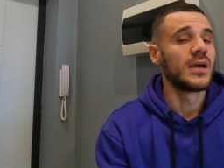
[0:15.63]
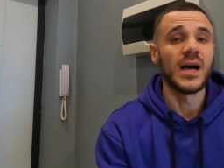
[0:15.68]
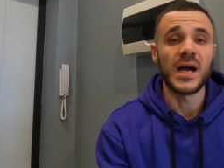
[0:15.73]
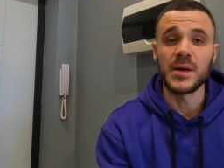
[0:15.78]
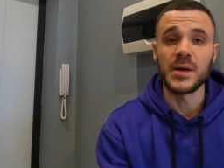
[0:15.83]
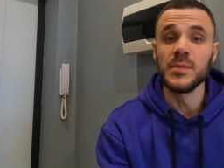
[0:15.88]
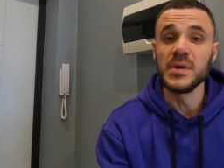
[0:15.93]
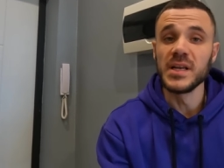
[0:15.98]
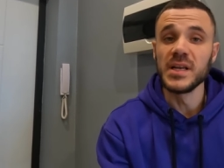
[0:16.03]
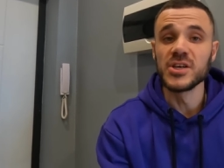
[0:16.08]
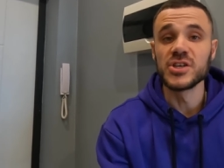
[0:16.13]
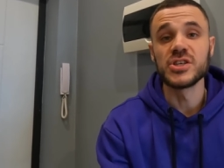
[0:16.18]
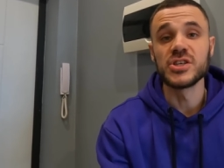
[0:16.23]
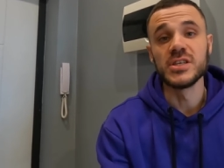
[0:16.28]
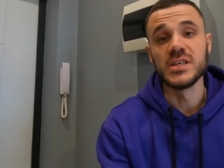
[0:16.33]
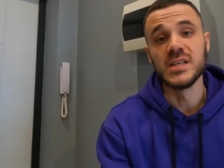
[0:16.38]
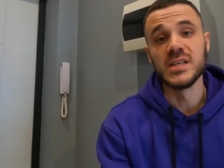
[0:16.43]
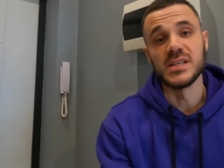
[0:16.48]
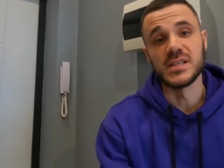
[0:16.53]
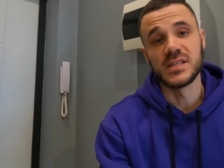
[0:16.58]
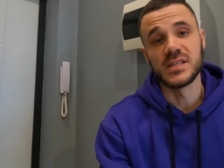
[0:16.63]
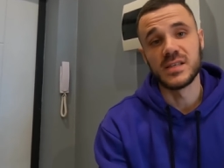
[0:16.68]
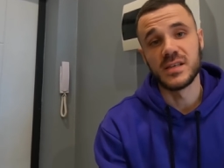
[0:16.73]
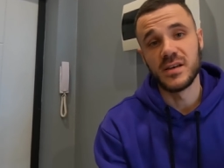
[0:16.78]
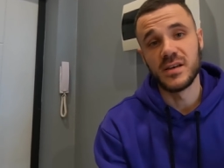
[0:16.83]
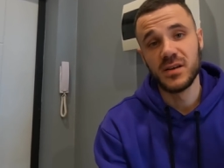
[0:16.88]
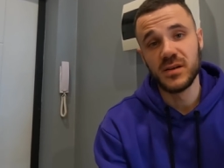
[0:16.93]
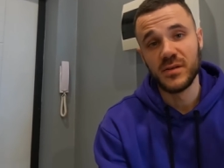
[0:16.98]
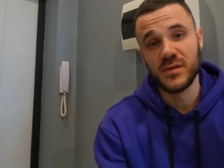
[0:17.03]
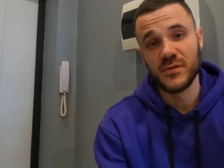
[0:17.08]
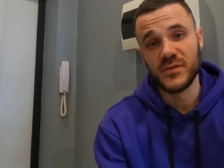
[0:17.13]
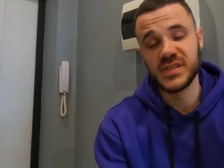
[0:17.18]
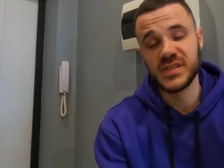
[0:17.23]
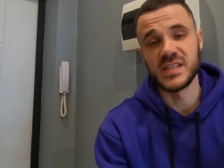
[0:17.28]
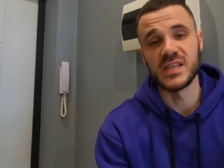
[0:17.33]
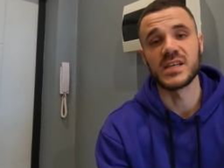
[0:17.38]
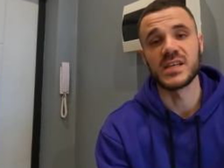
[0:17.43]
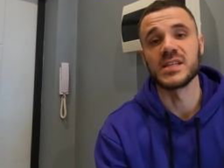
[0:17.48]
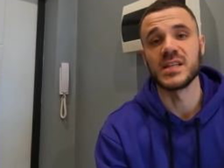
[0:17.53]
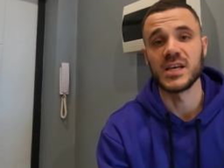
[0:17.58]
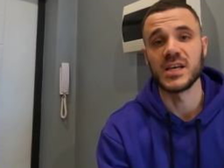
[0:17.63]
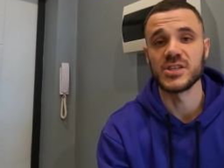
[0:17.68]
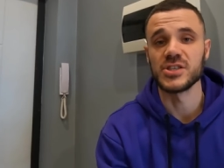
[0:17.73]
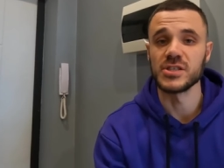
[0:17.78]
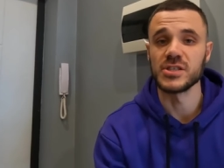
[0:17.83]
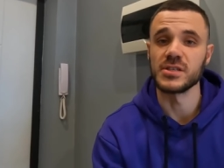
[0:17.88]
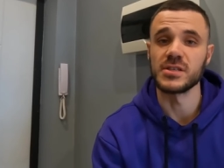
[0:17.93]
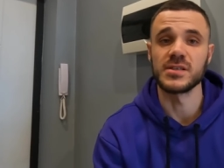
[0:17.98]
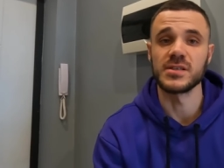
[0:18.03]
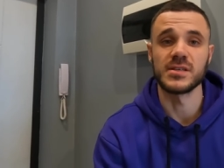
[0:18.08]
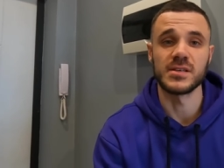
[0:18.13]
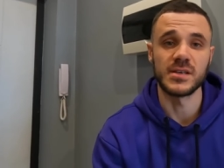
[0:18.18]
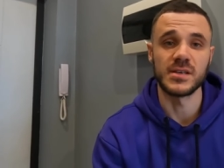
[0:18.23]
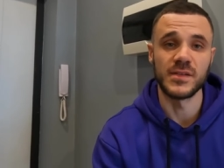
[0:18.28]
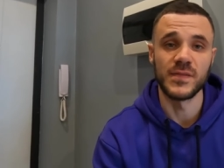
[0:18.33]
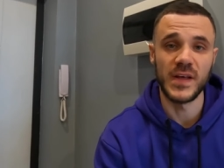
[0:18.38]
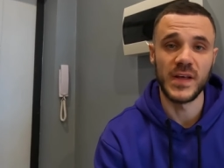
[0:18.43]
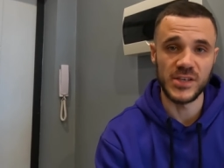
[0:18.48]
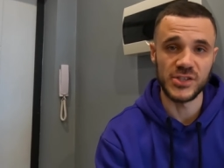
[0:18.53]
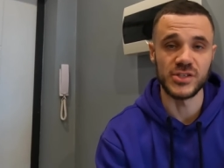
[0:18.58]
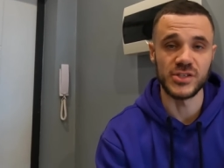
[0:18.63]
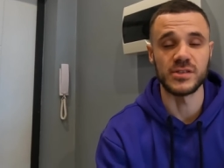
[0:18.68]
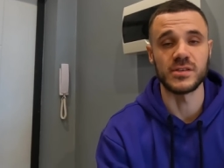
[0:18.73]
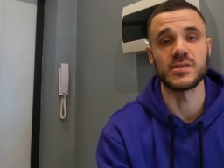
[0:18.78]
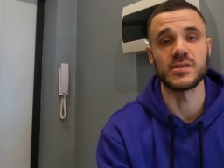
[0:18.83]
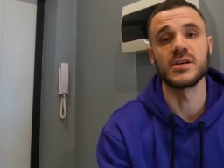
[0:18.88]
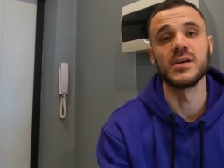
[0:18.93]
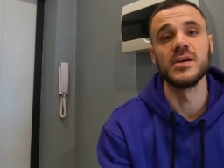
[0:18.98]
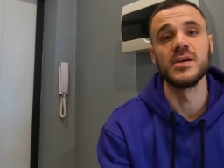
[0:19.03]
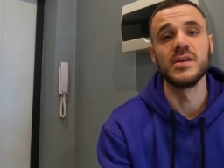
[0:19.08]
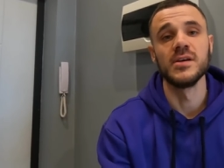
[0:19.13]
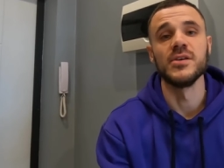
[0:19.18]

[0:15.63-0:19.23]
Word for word: как мы лишились всех наших э, нажитых